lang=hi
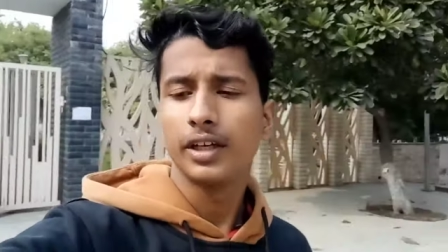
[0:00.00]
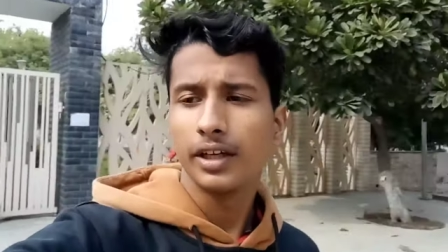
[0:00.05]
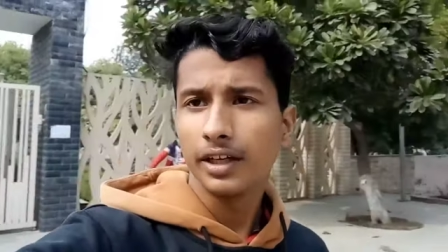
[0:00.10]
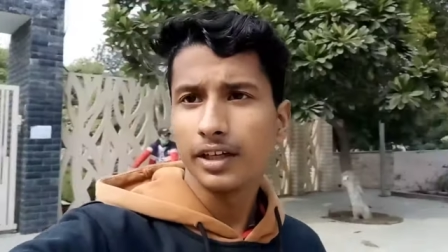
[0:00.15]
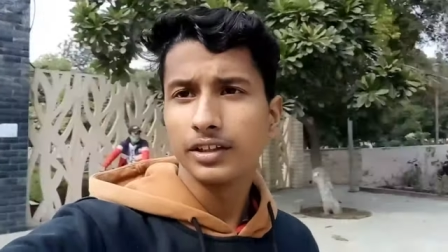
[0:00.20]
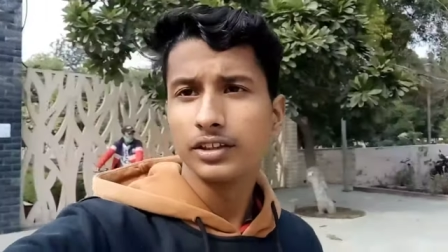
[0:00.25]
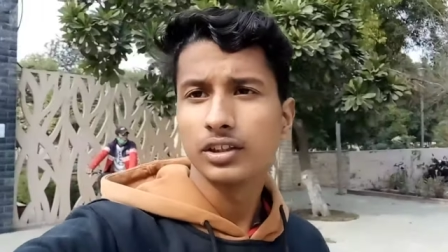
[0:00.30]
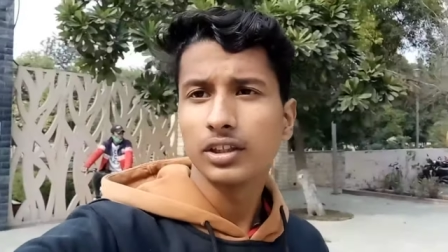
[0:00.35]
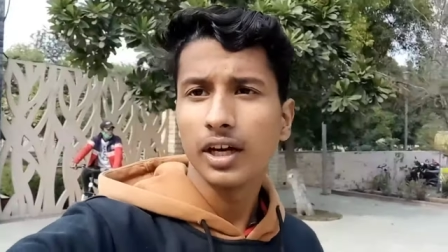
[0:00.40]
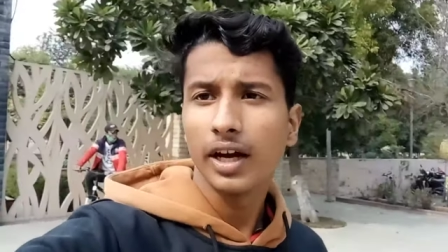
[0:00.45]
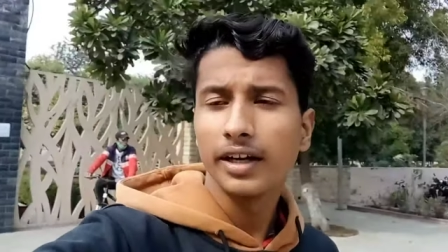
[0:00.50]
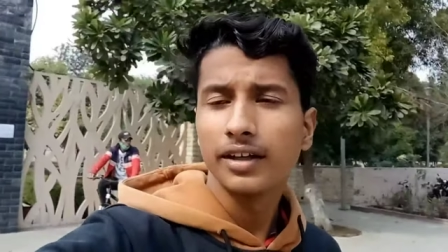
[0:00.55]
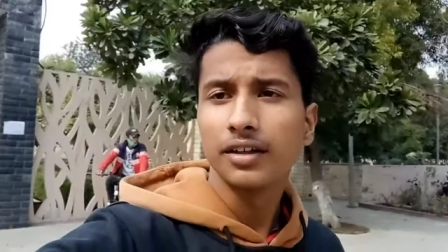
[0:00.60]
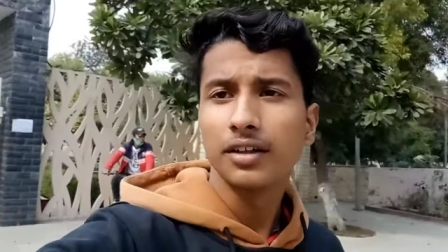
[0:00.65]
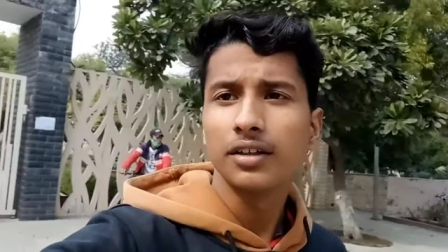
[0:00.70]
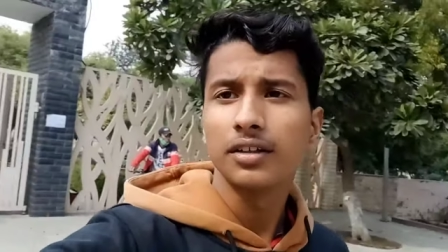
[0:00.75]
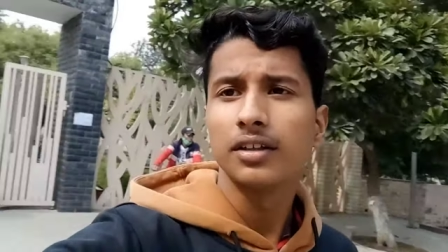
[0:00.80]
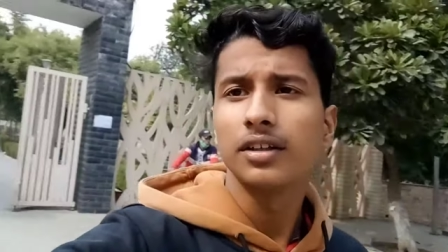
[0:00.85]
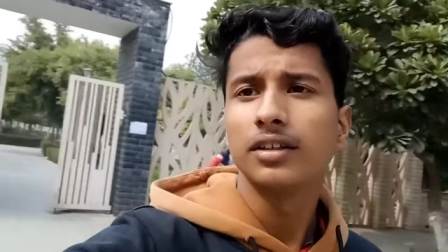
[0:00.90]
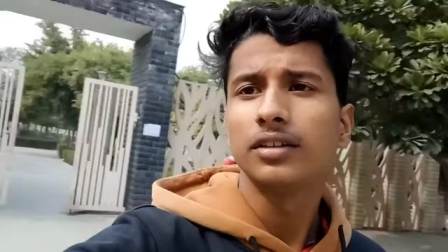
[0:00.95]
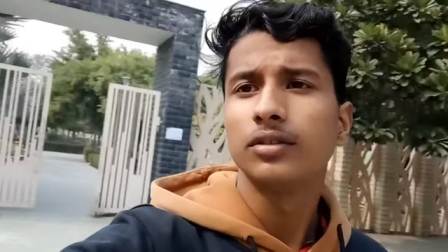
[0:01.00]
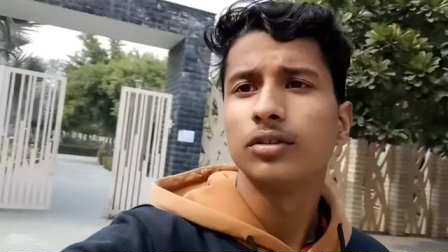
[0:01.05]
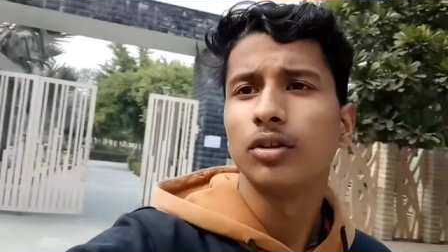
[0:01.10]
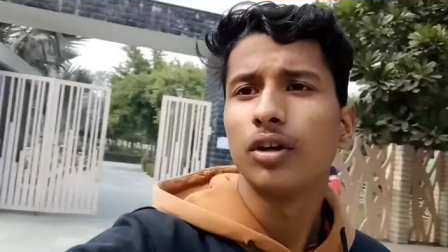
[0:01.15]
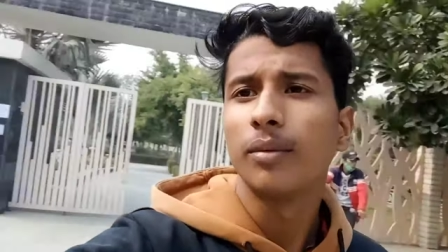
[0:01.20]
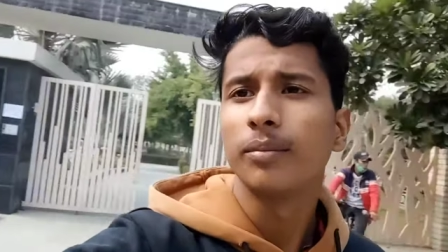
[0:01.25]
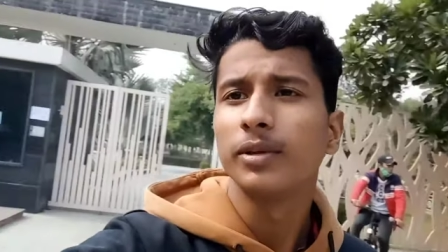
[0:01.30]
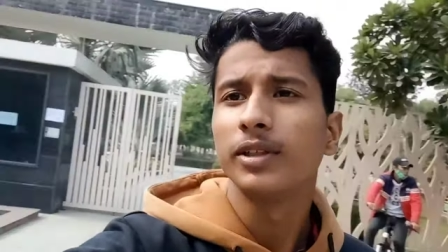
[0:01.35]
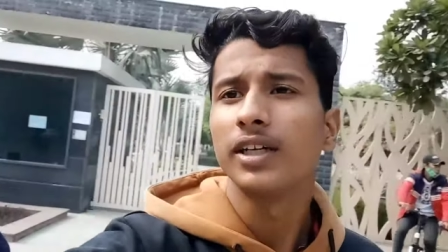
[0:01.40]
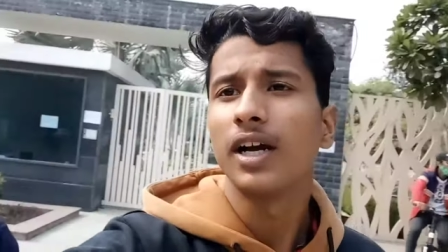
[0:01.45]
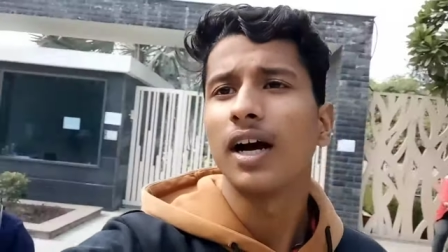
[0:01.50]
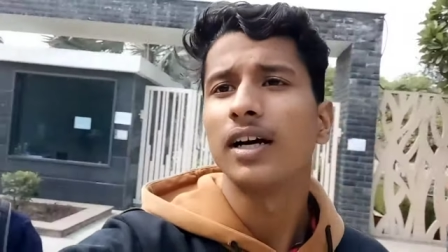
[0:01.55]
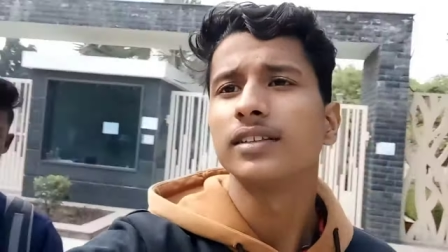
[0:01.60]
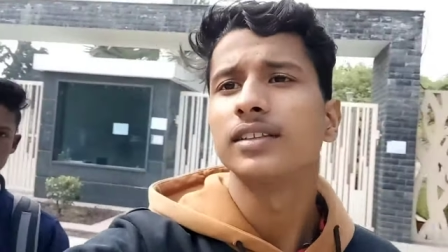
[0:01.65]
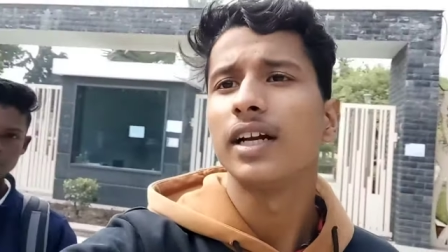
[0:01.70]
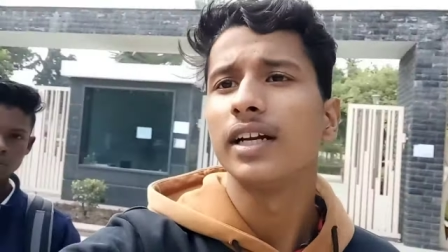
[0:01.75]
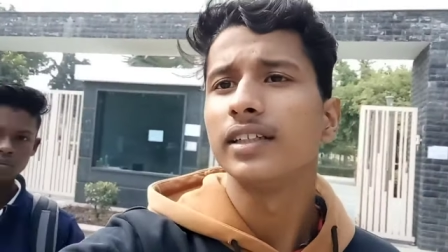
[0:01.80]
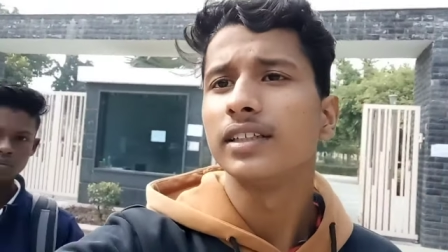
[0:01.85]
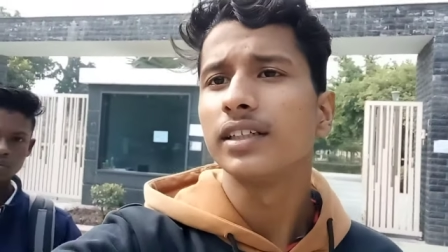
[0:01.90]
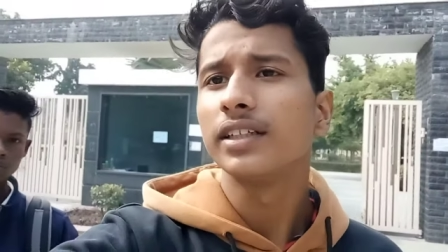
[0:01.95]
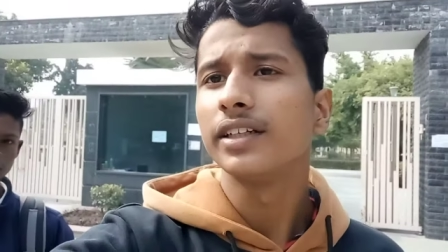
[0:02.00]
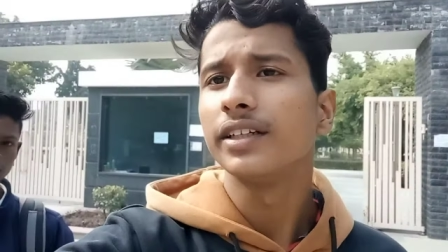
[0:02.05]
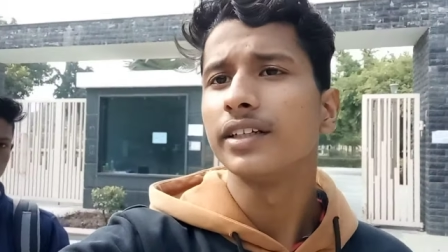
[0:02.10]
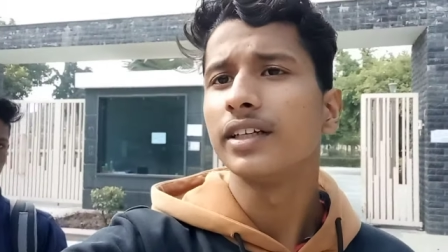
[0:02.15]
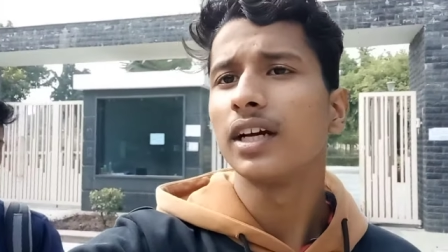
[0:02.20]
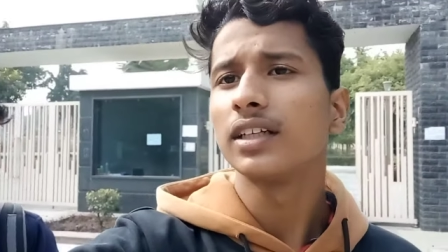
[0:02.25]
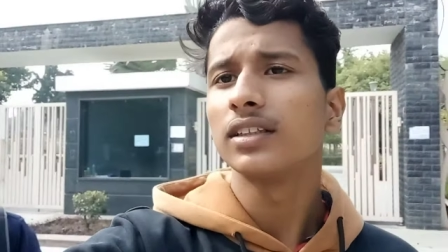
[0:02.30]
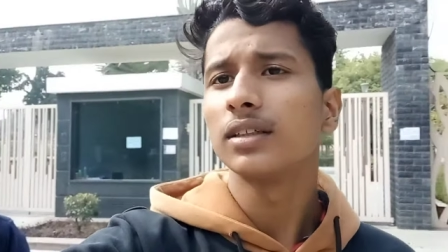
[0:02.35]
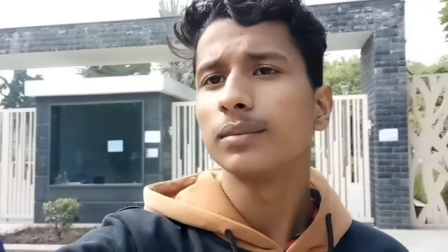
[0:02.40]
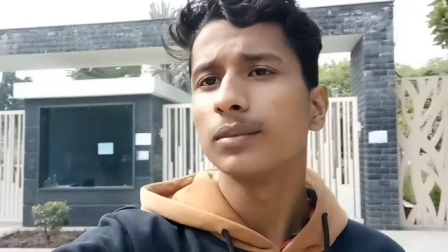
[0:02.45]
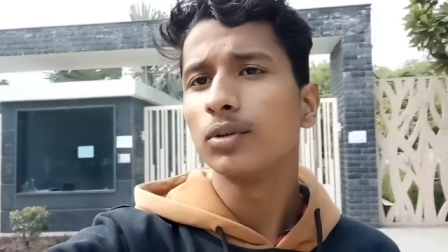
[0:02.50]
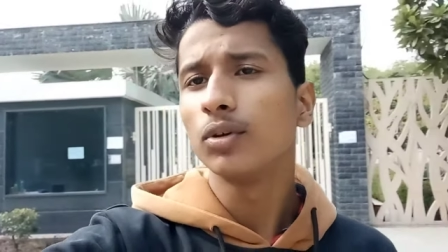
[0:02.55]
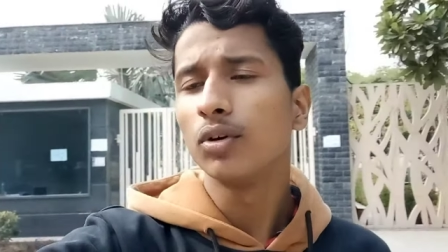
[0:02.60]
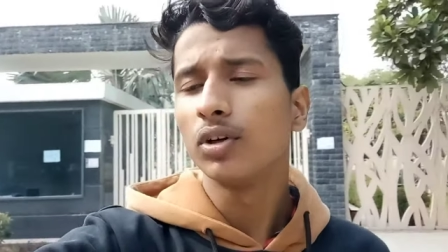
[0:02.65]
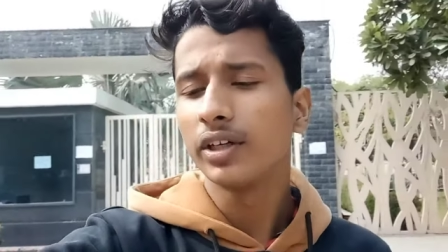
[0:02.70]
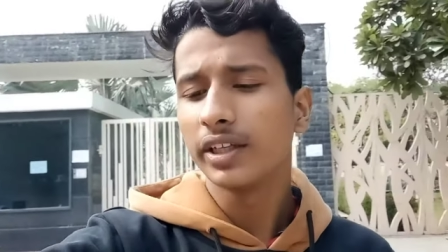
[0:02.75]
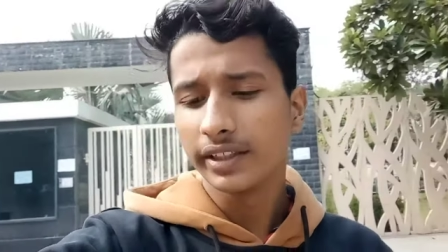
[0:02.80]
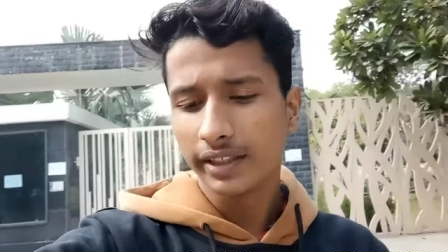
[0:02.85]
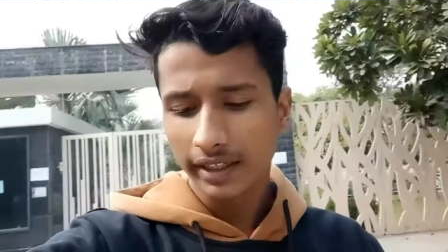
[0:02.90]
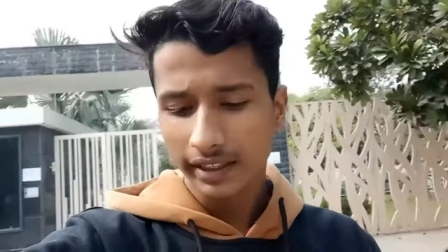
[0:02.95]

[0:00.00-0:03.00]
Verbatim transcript: ये है इसका एंट्री गेट जो हमने यहाँ से एंट्री नहीं किया था हमने उल्टी